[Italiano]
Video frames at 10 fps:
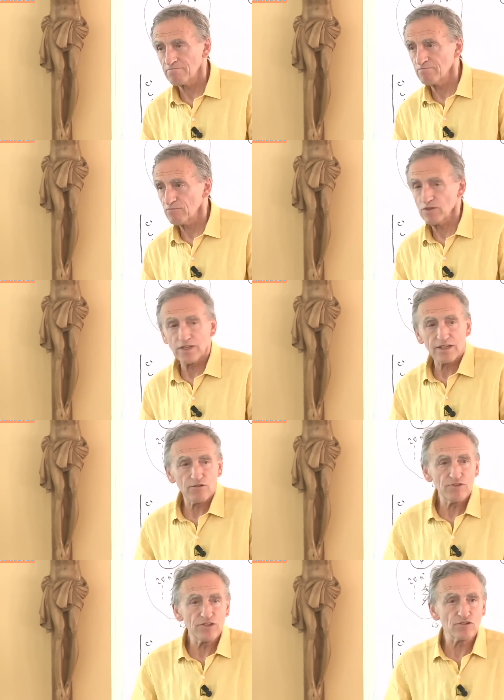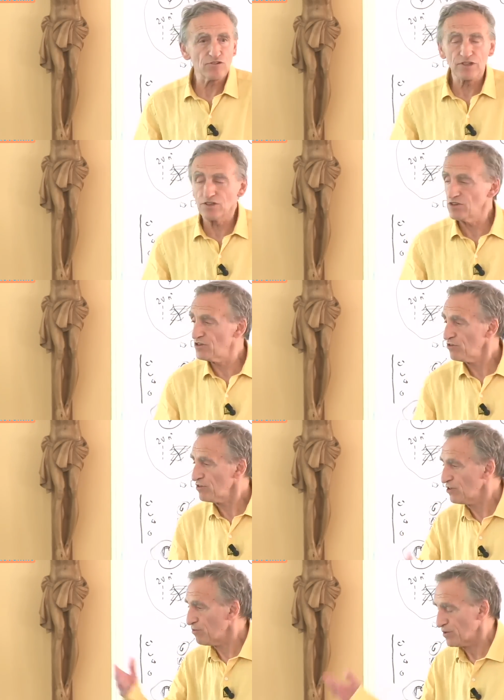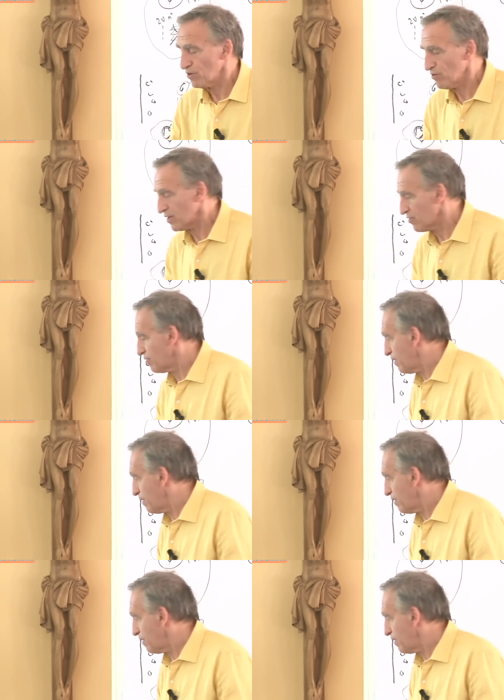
Quindi convinzioni, decisioni di copione. Così.